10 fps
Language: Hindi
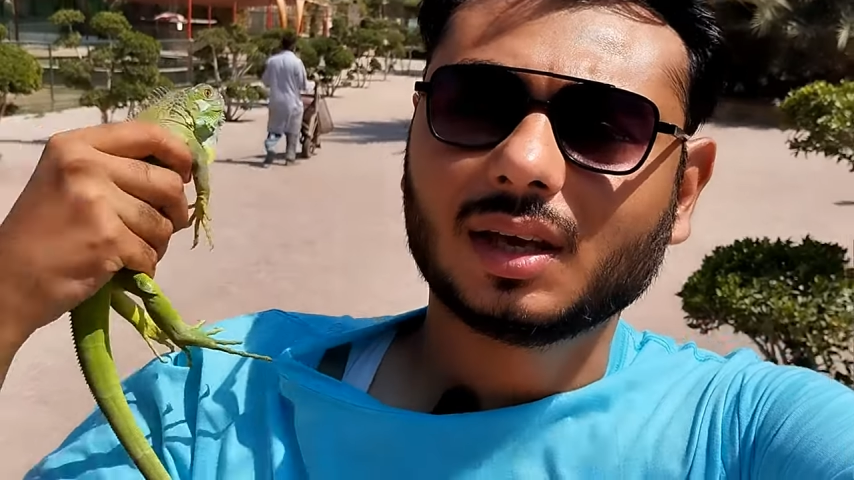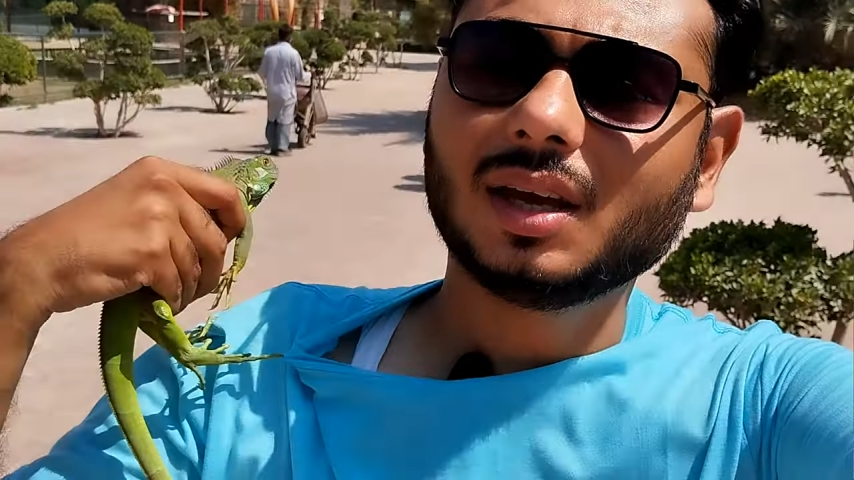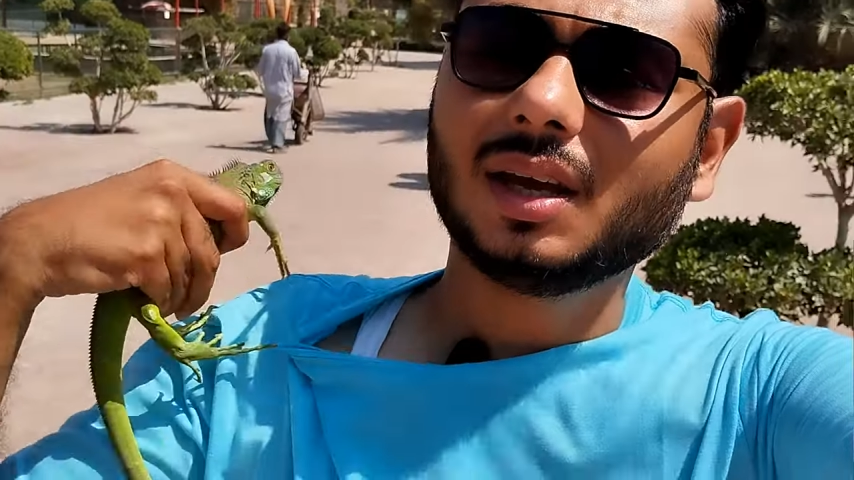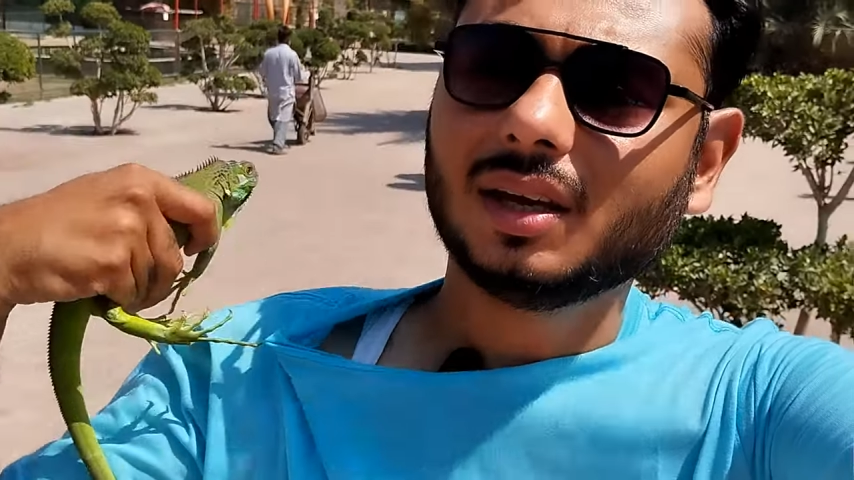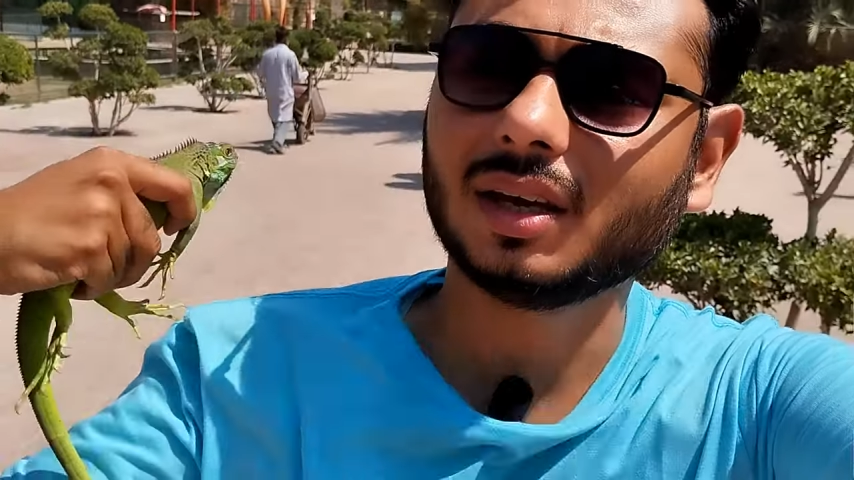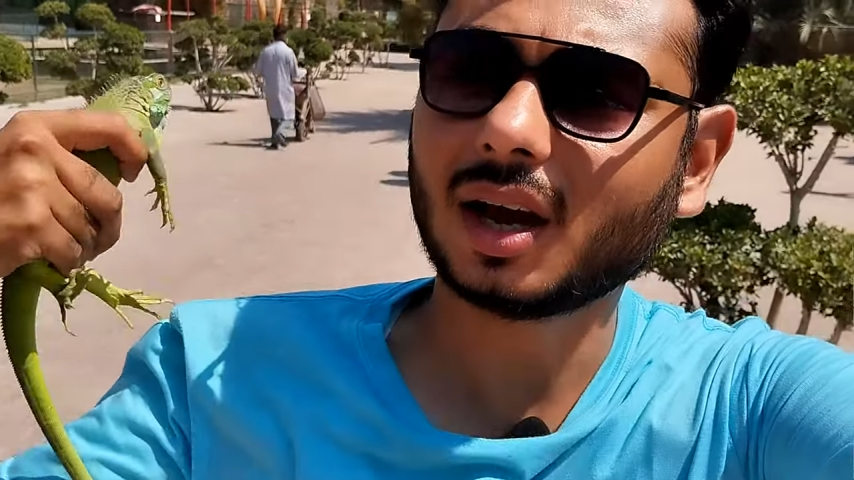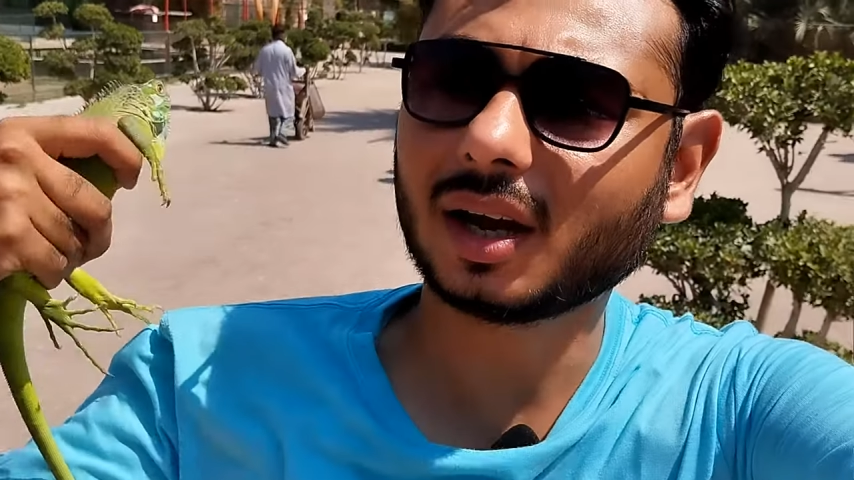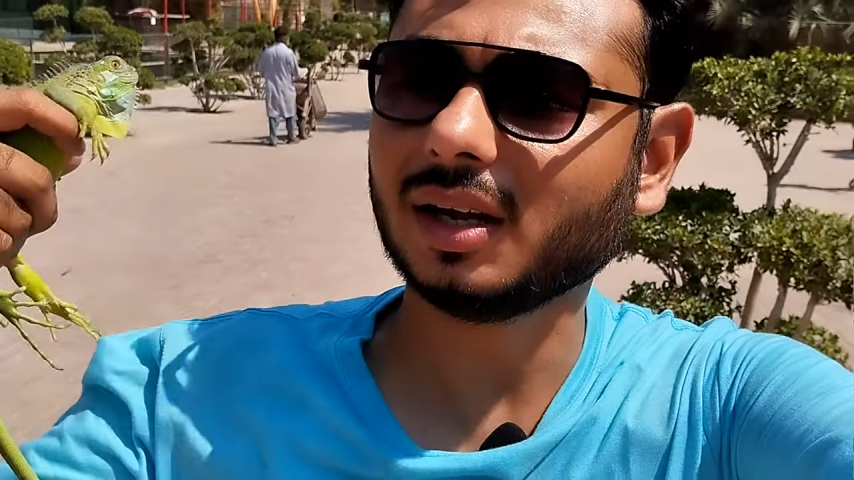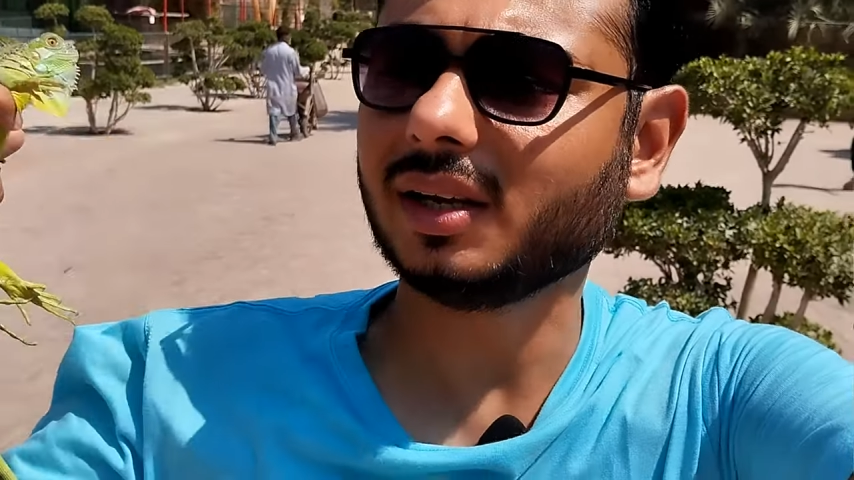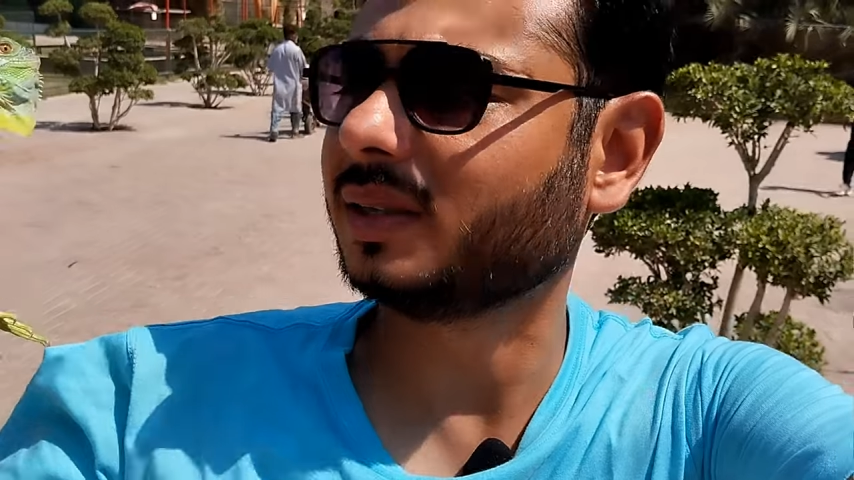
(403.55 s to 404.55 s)
कि
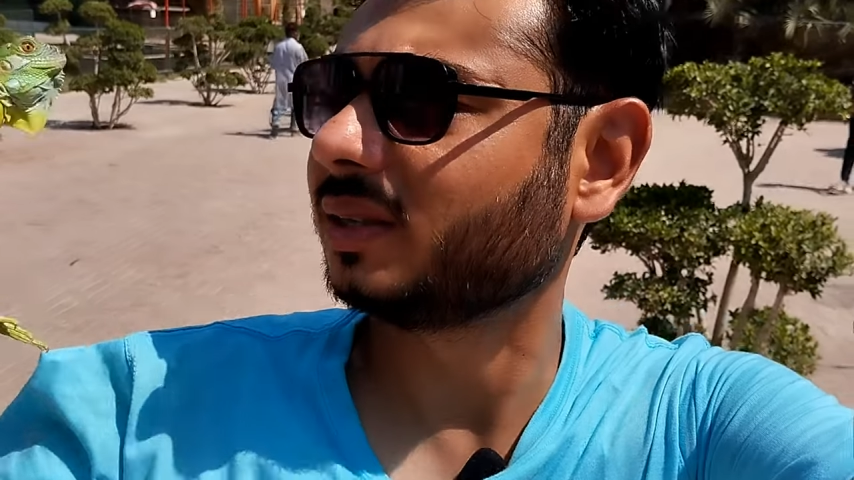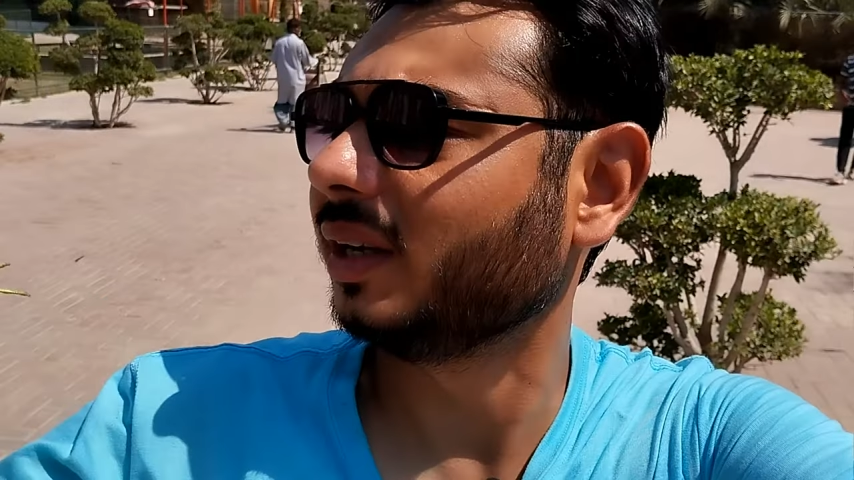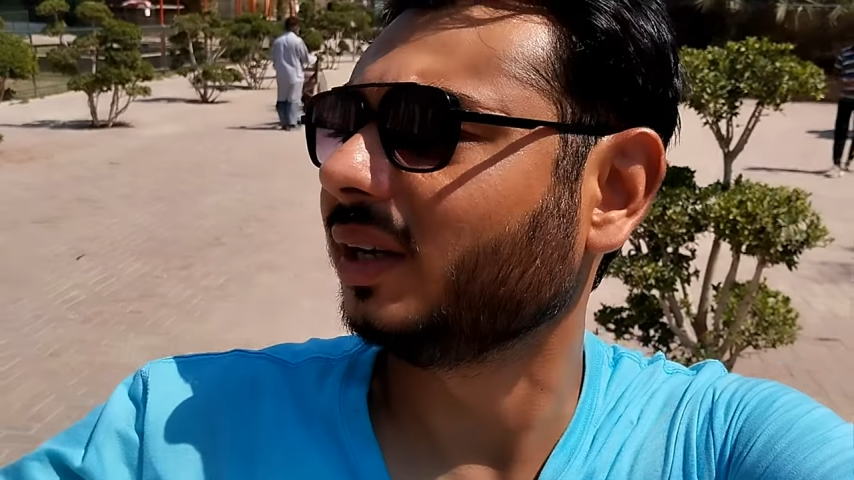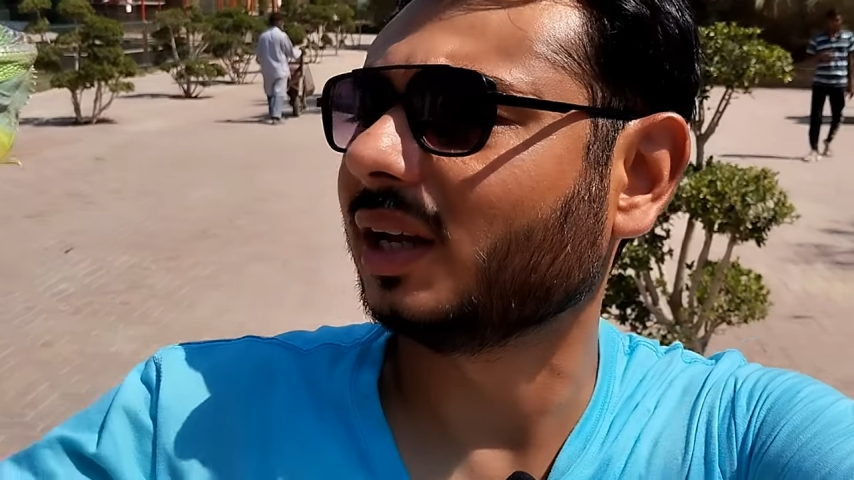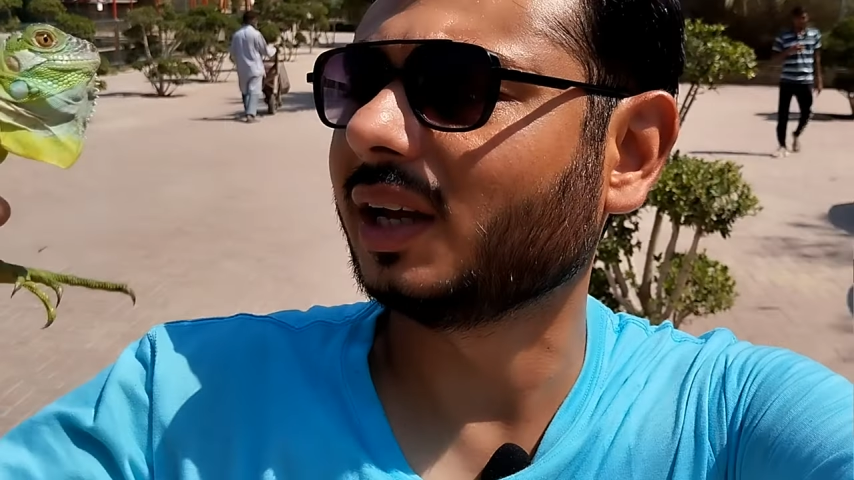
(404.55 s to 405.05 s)
अगर इसकी